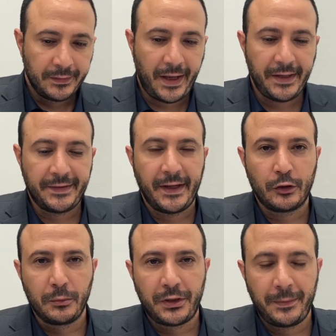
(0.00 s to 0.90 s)
تحياتنا
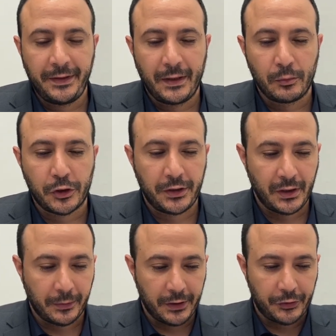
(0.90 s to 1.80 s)
لكم متابعينا
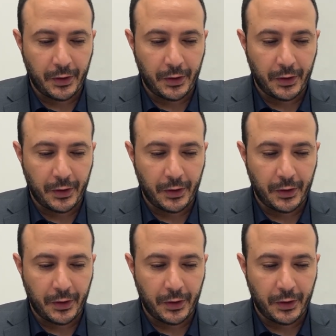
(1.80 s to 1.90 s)
ومشاهدينا من قناه